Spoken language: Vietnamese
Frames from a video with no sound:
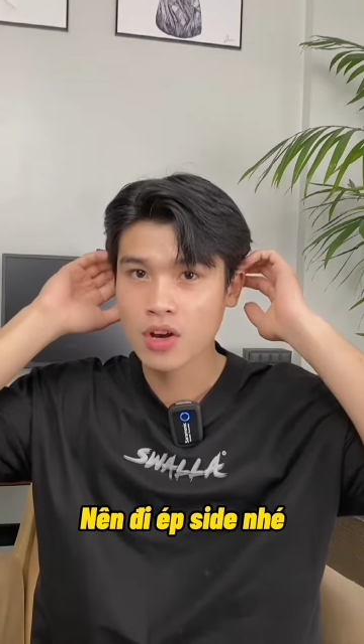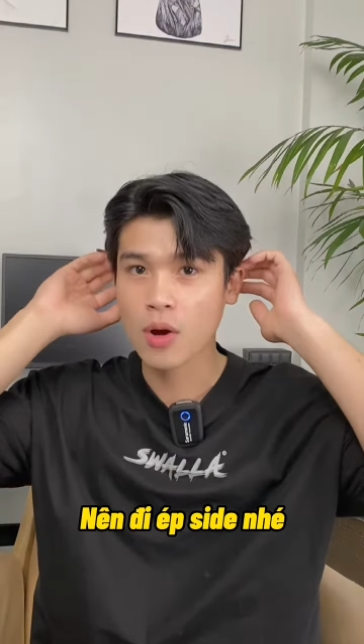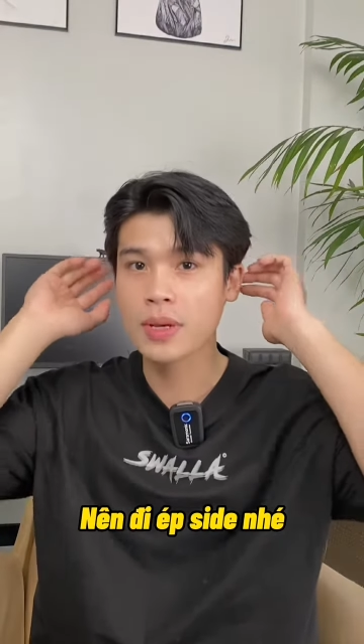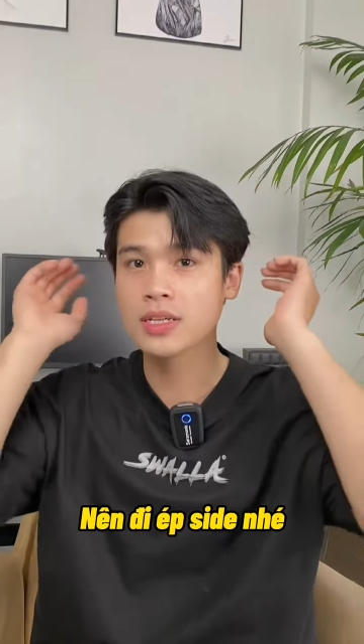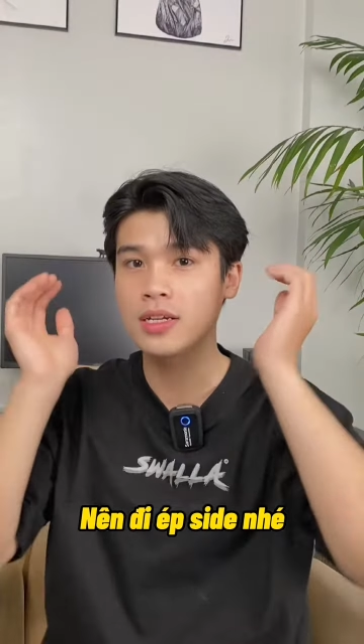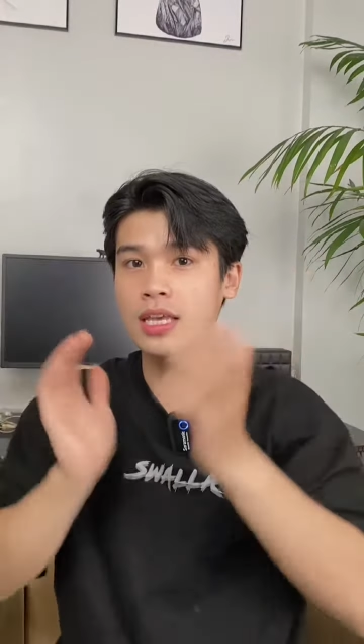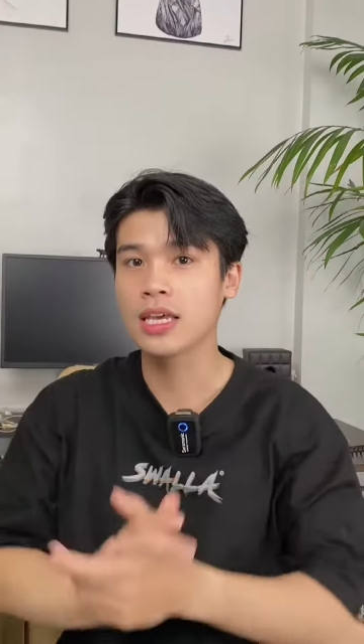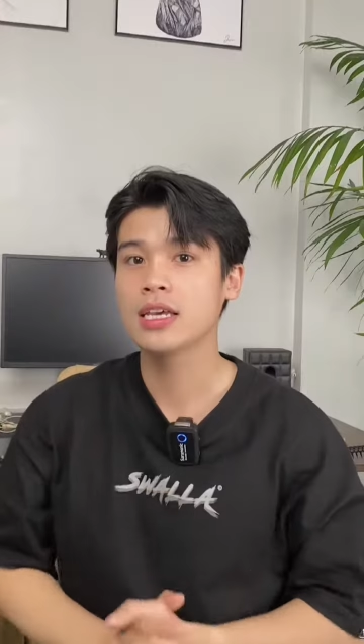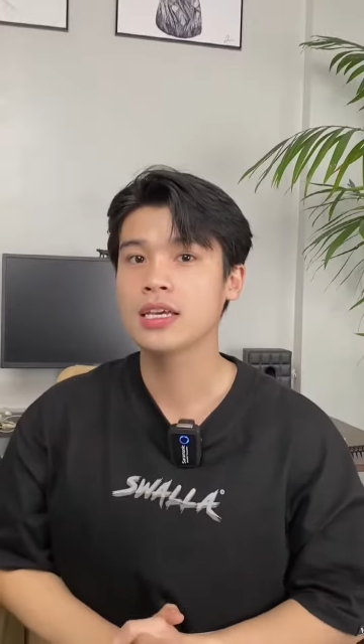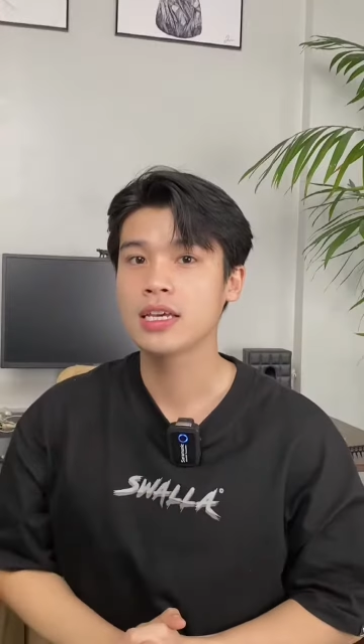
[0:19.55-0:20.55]
Còn bây giờ thì
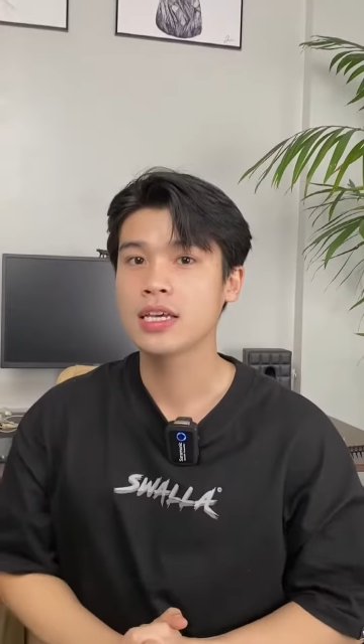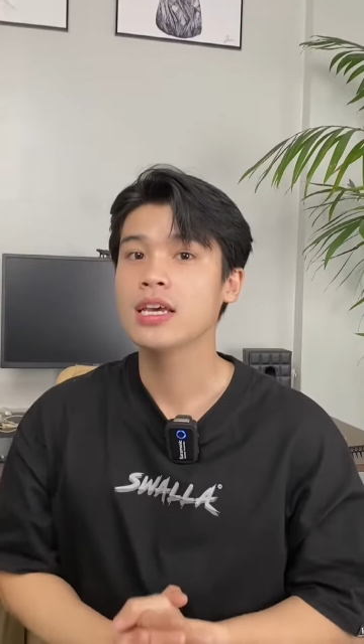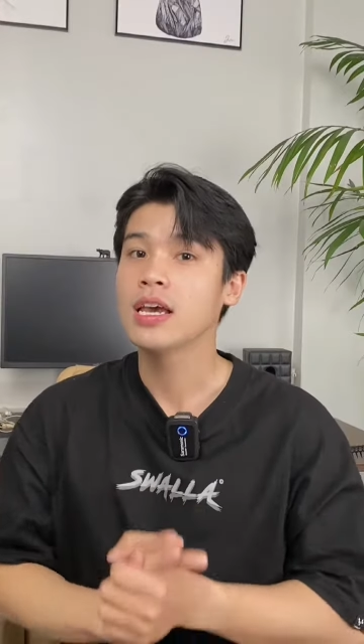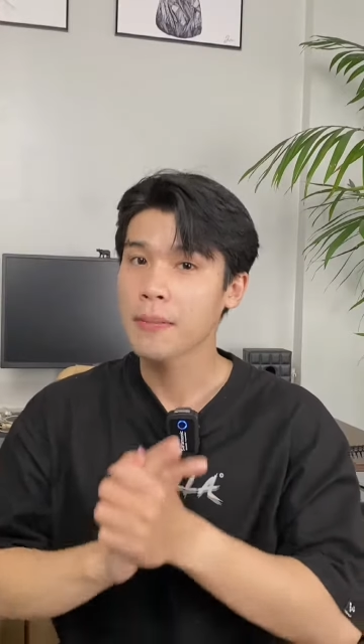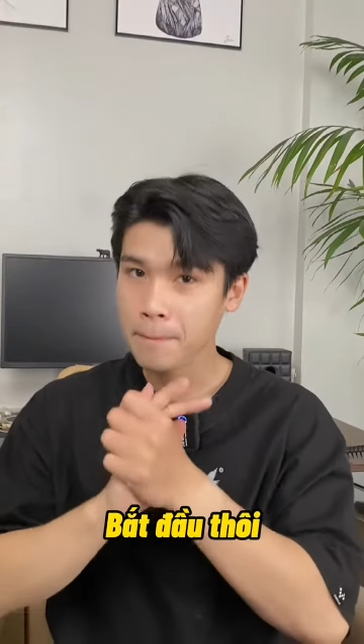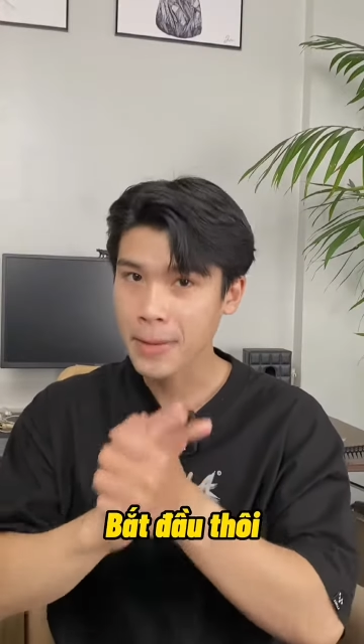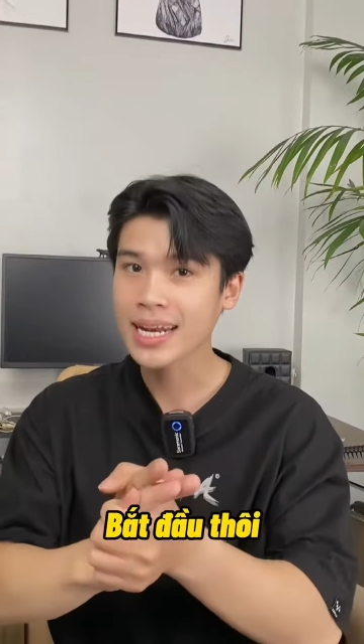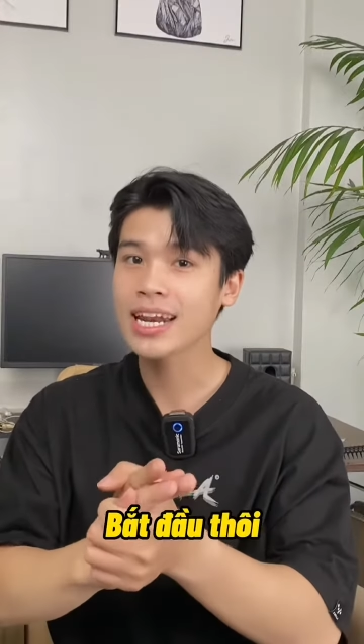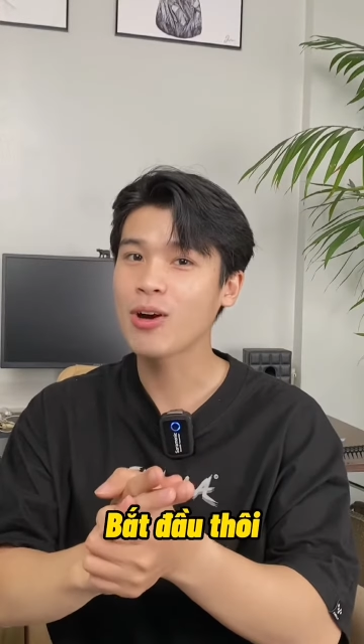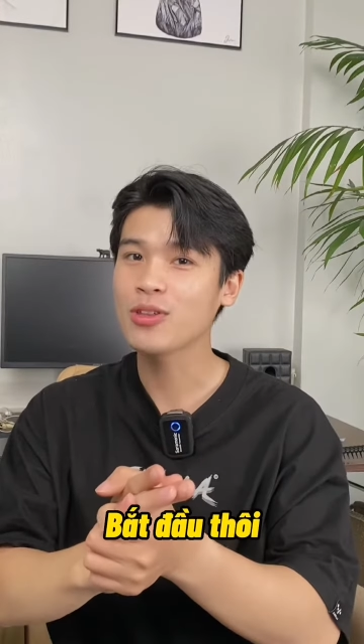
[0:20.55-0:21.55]

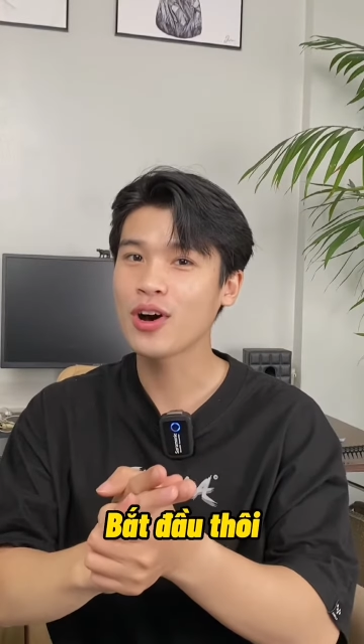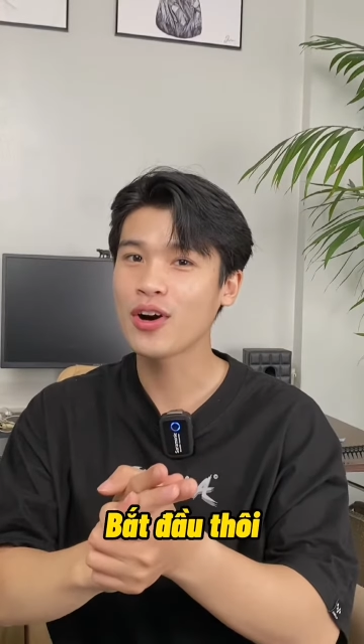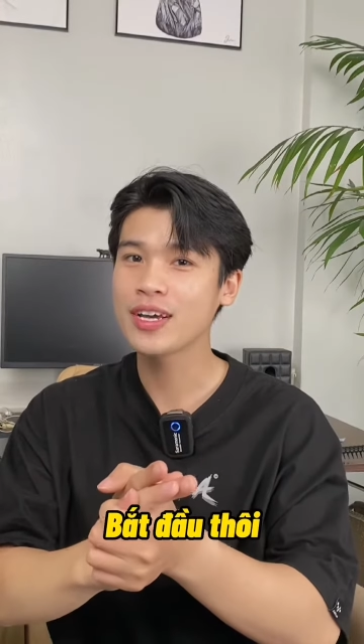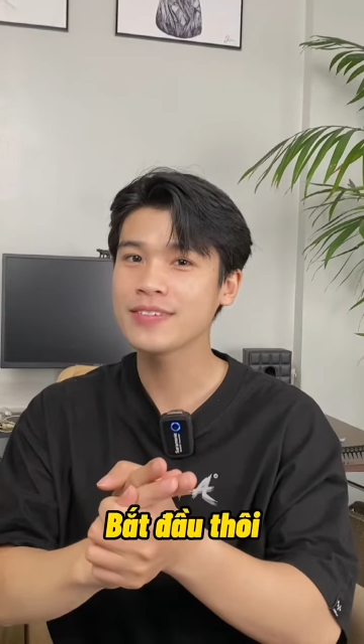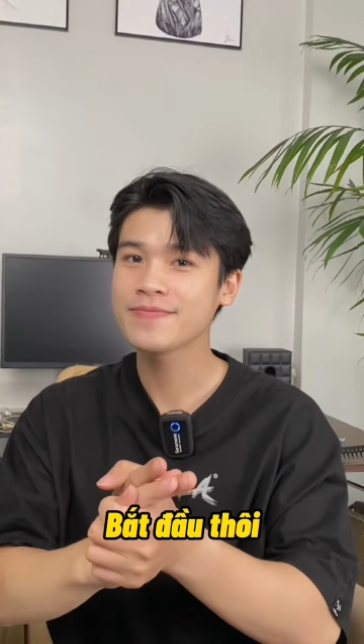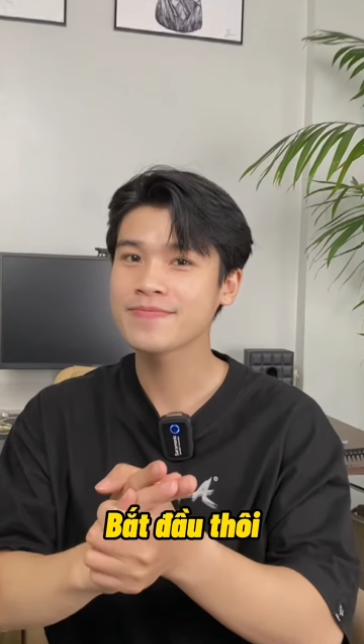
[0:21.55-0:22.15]
bắt đầu thôi.